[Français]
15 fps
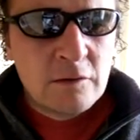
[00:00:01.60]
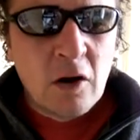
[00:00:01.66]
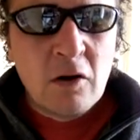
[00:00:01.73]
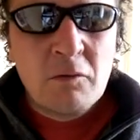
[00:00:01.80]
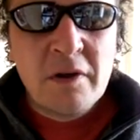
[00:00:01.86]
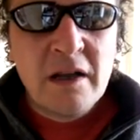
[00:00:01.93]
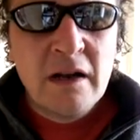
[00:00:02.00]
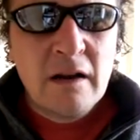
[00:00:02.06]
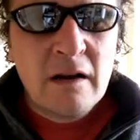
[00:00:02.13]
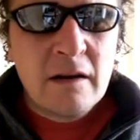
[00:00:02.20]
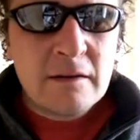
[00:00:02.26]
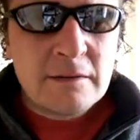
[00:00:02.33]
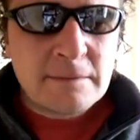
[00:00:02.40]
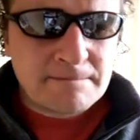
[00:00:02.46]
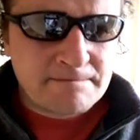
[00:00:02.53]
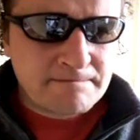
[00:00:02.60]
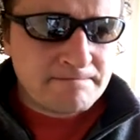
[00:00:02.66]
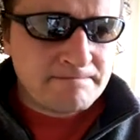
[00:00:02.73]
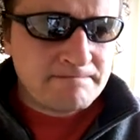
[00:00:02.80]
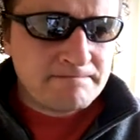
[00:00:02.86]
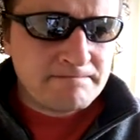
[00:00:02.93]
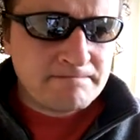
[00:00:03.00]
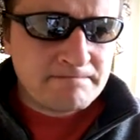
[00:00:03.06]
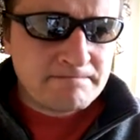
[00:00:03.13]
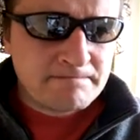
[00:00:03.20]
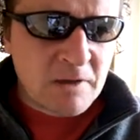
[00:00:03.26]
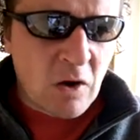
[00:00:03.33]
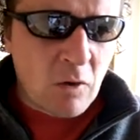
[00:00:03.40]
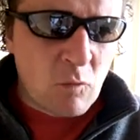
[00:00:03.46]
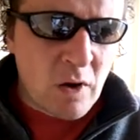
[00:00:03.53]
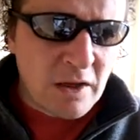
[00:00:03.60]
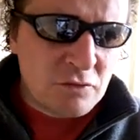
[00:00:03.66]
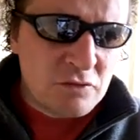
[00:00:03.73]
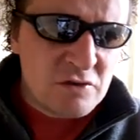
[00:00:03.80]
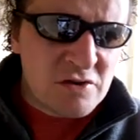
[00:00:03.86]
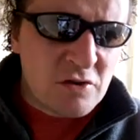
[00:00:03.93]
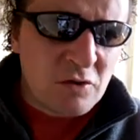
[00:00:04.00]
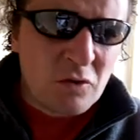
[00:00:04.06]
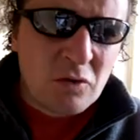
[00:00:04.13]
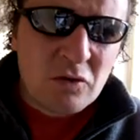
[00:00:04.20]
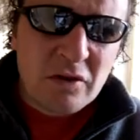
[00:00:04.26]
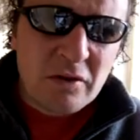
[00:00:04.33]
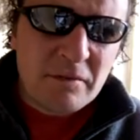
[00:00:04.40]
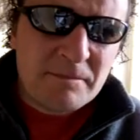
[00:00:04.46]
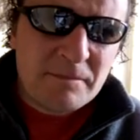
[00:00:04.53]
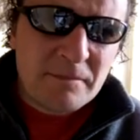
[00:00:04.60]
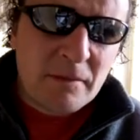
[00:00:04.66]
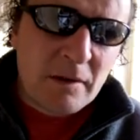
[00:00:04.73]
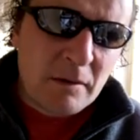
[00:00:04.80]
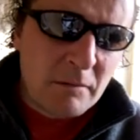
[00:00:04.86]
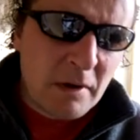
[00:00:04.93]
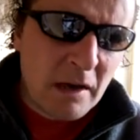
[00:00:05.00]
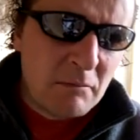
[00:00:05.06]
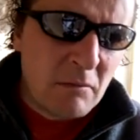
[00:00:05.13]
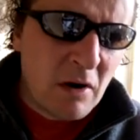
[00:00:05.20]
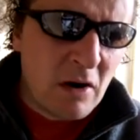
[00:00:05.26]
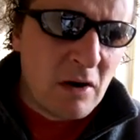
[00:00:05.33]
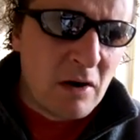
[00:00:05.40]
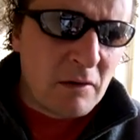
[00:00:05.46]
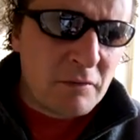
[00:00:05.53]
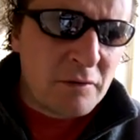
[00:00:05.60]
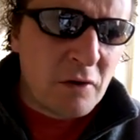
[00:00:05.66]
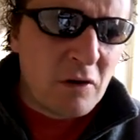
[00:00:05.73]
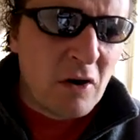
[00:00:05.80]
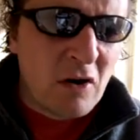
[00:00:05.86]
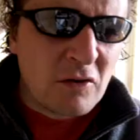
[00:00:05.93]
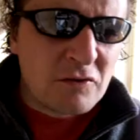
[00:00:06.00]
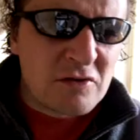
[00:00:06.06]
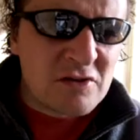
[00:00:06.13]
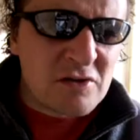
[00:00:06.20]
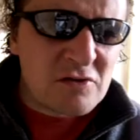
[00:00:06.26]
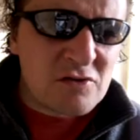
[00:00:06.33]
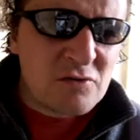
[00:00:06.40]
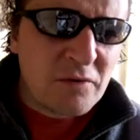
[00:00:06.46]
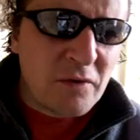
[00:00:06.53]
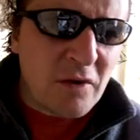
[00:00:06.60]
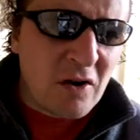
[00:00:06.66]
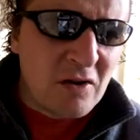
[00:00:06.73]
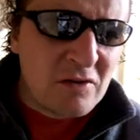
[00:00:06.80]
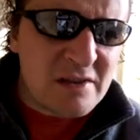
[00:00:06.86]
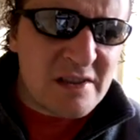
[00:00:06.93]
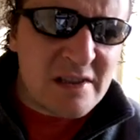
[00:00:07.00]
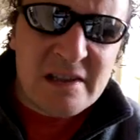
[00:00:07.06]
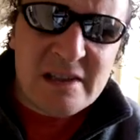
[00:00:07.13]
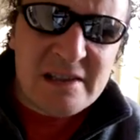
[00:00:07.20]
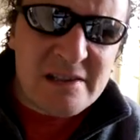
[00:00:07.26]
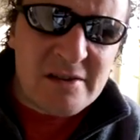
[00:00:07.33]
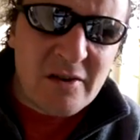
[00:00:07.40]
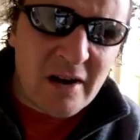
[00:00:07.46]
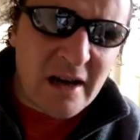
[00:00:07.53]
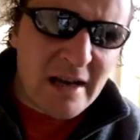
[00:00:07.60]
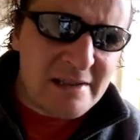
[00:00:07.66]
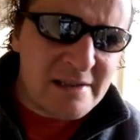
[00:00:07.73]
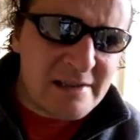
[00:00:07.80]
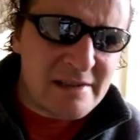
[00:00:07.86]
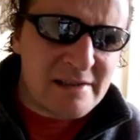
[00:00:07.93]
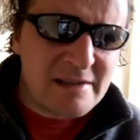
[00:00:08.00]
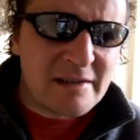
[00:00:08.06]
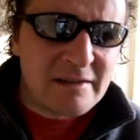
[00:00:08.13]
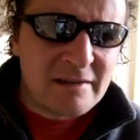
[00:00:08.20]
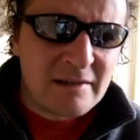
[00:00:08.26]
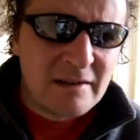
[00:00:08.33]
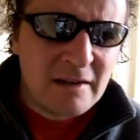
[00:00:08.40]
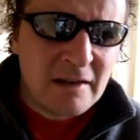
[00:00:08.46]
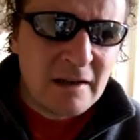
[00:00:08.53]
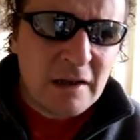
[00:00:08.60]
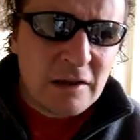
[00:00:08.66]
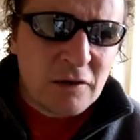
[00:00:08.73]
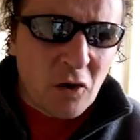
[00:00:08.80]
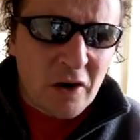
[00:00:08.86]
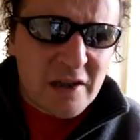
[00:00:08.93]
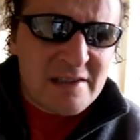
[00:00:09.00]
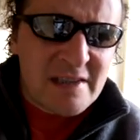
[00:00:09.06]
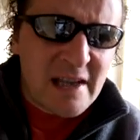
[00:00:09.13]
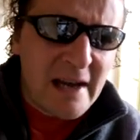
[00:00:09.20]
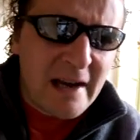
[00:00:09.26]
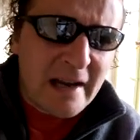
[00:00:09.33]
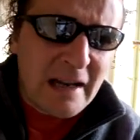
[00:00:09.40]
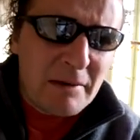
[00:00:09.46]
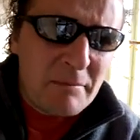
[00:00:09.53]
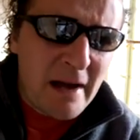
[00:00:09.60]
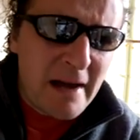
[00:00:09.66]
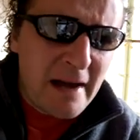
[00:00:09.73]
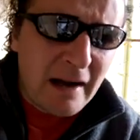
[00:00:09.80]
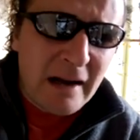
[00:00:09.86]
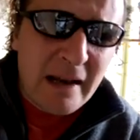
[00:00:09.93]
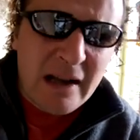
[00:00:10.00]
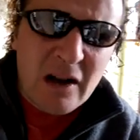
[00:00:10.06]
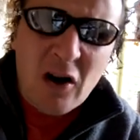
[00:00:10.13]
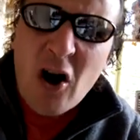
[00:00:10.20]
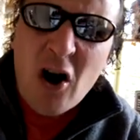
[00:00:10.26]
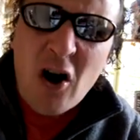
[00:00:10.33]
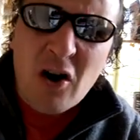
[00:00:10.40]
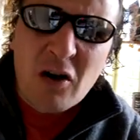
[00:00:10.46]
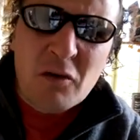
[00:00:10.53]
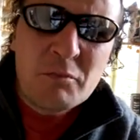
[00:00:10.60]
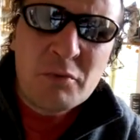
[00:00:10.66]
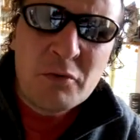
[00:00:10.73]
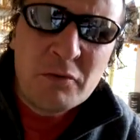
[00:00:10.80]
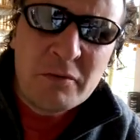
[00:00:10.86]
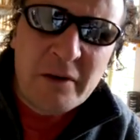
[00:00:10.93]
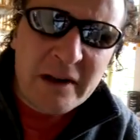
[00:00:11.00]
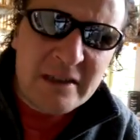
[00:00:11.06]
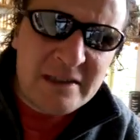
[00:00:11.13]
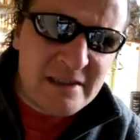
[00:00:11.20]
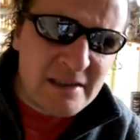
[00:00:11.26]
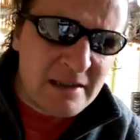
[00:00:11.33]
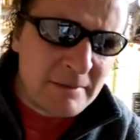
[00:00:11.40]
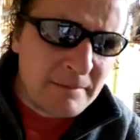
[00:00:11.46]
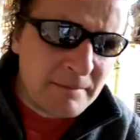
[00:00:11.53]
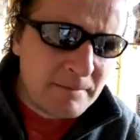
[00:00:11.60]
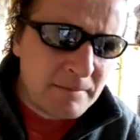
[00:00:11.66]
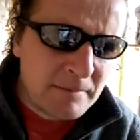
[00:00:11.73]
Dans le mille, en moins d'une seconde, mille morts, violentes sans souffrance et sans reste, dans les airs et les mers, les corps pulvérisés.